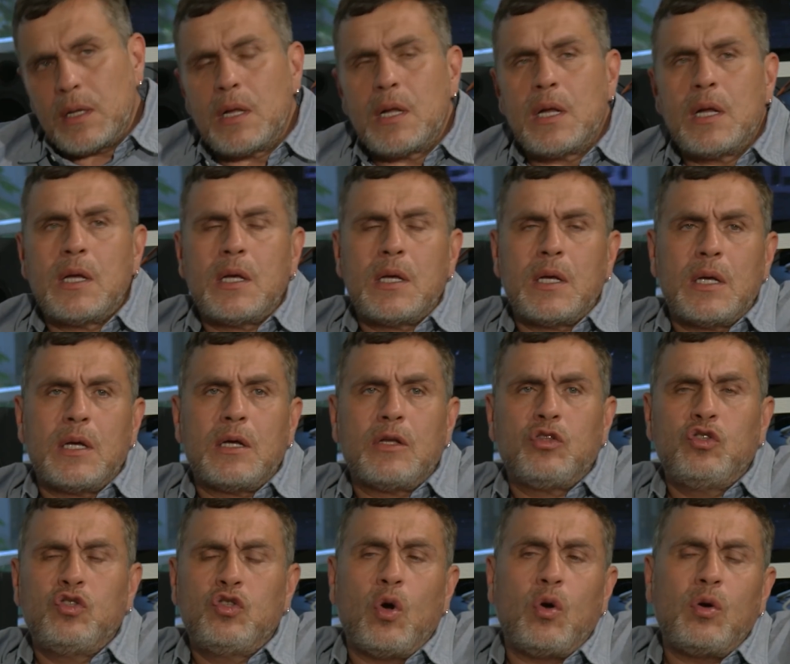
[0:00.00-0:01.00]
e,
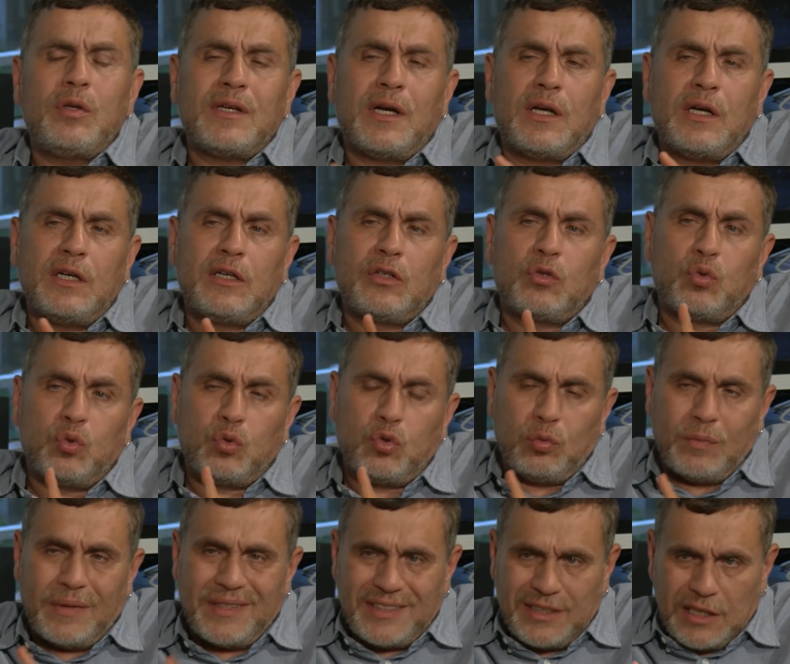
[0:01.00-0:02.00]
4 Aralık
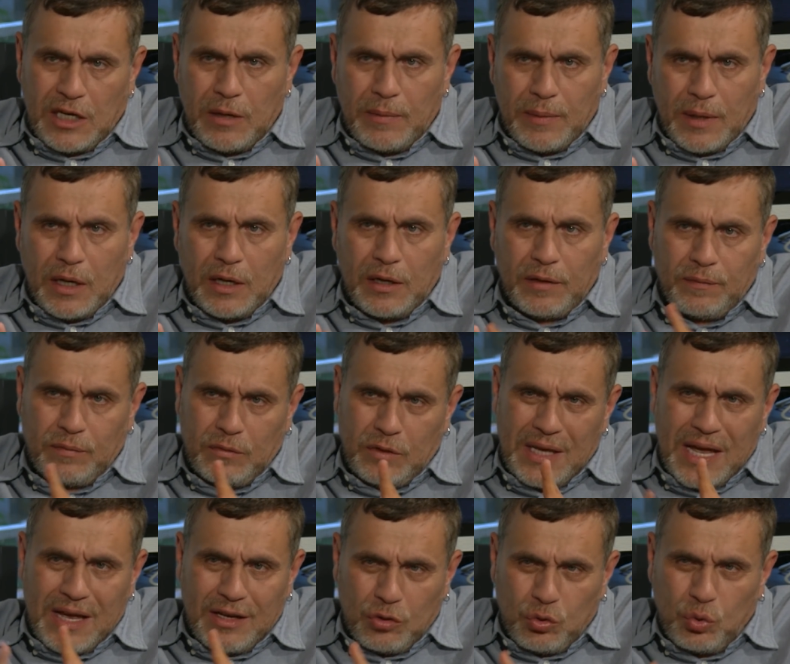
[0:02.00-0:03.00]
tuturmasına bağlı.
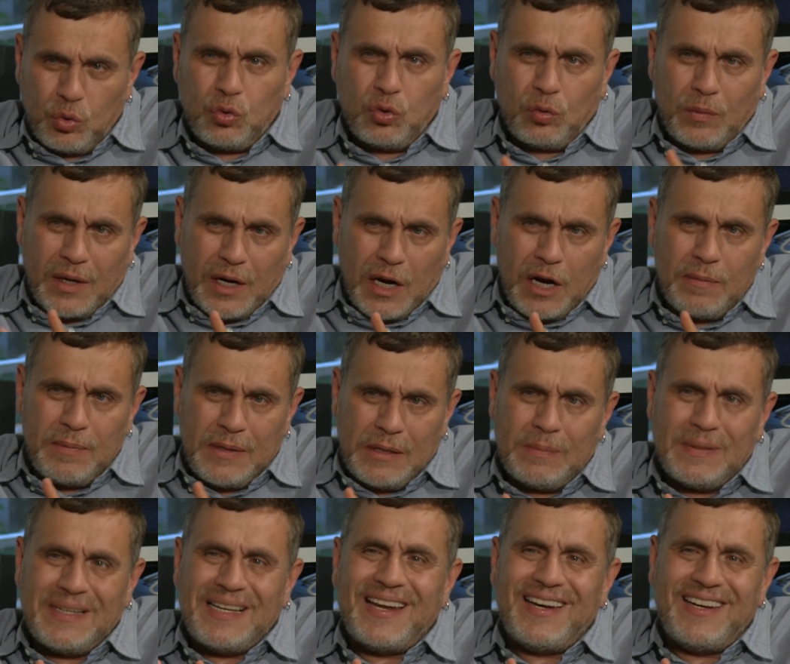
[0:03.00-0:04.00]
Yani tuturmalar
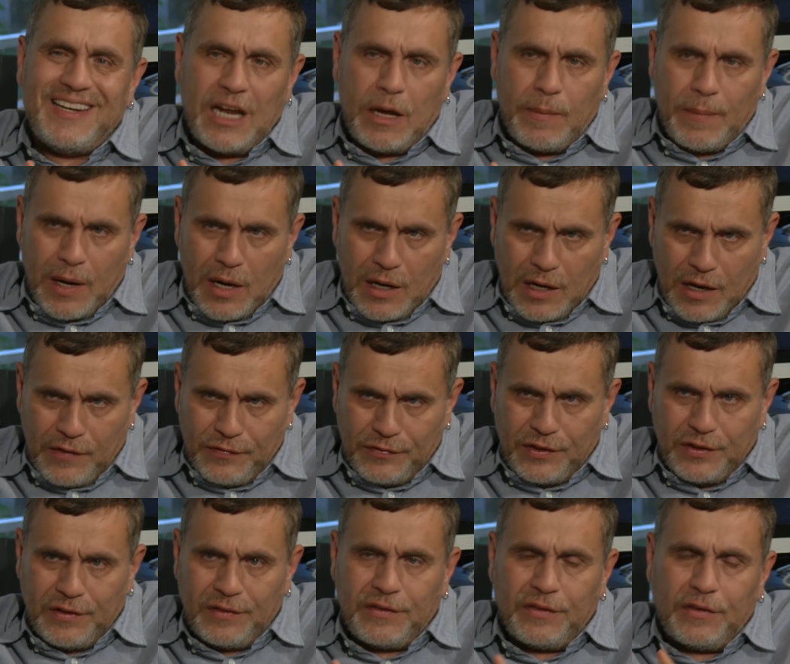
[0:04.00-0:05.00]
birbirleriyle
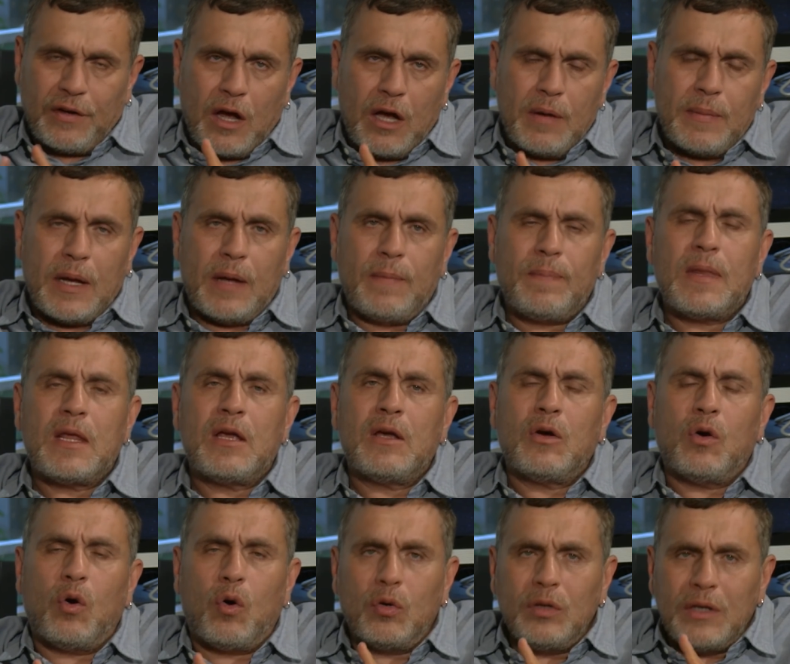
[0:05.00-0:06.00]
bağlantılıdır. Ama
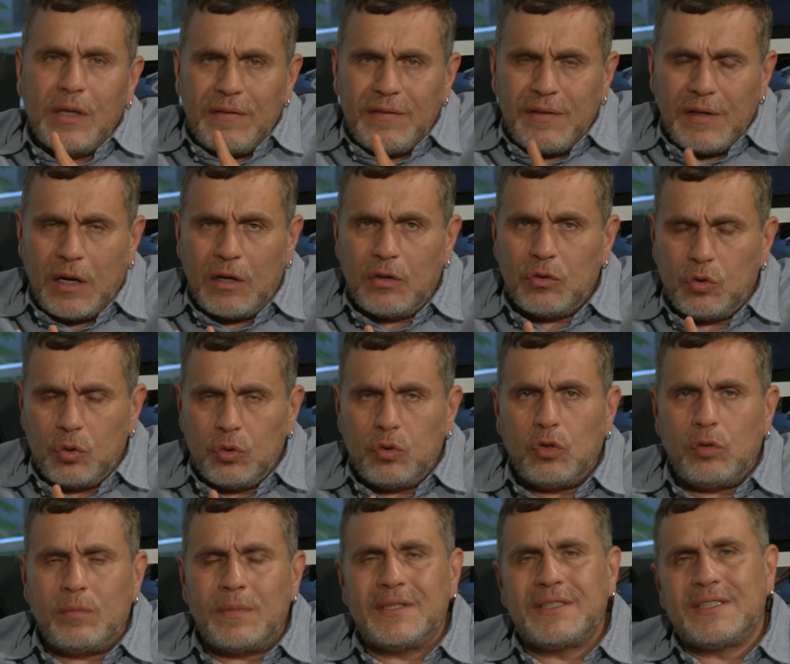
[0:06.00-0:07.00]
10 Haziran
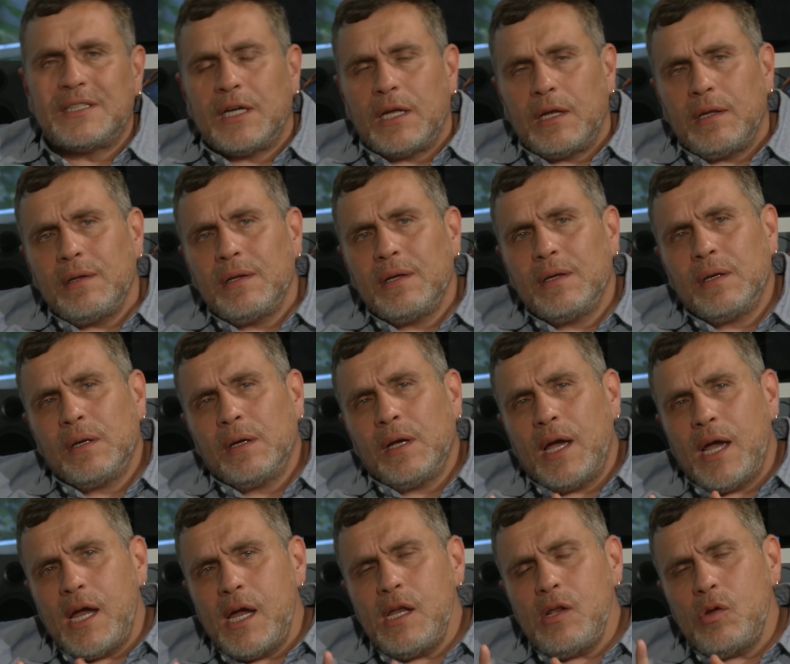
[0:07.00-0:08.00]
tuturmasının
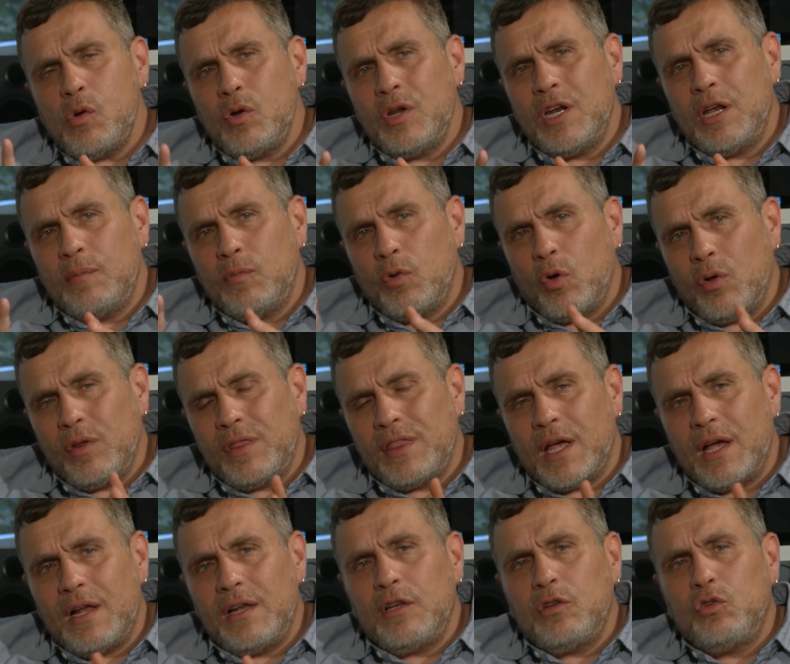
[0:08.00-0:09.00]
en önemli
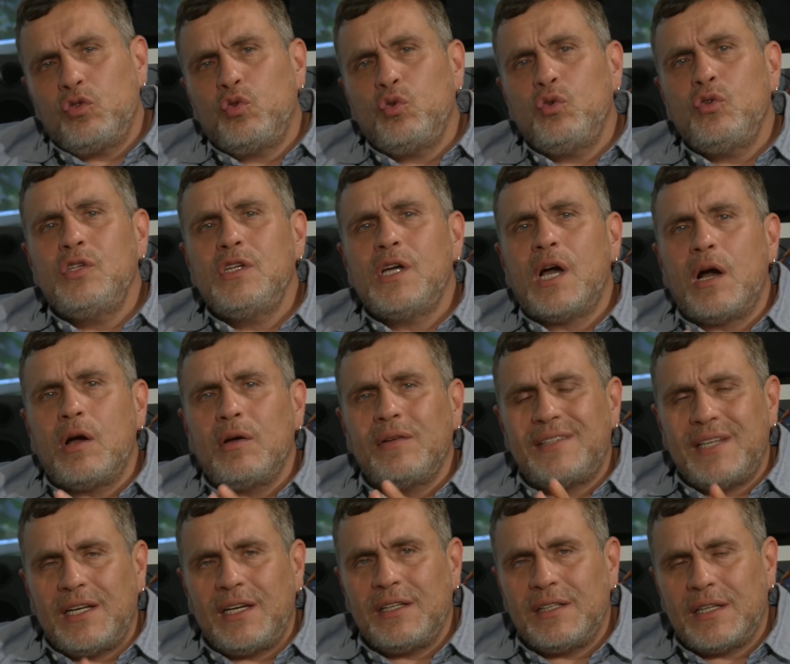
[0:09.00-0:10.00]
özelliği dünya
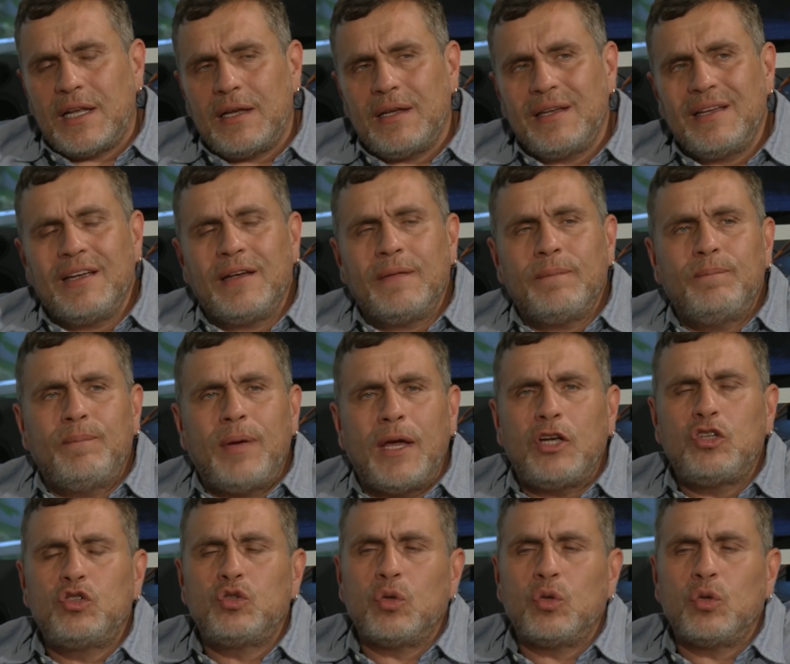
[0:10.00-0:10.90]
üzerinde pek